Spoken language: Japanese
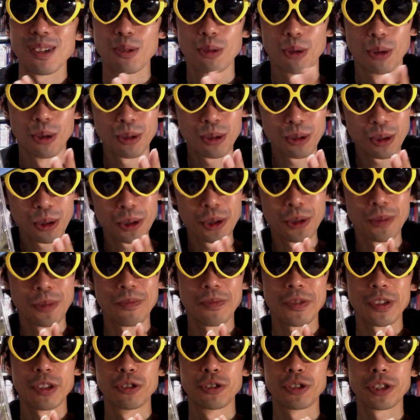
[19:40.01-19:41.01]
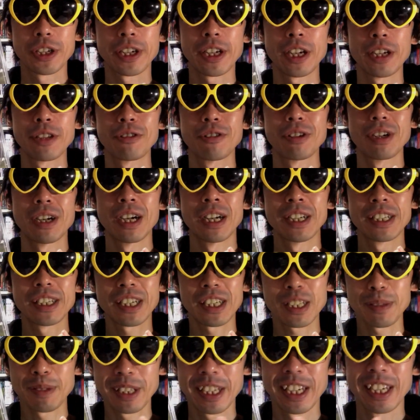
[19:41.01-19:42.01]
今後の吹き替えのあり
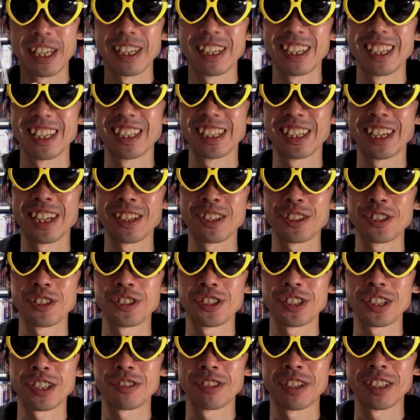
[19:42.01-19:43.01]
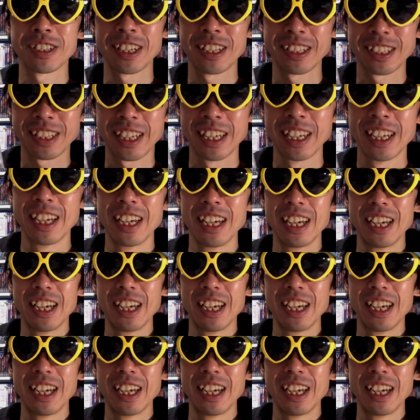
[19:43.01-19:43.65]
方まで、え言及してくれていて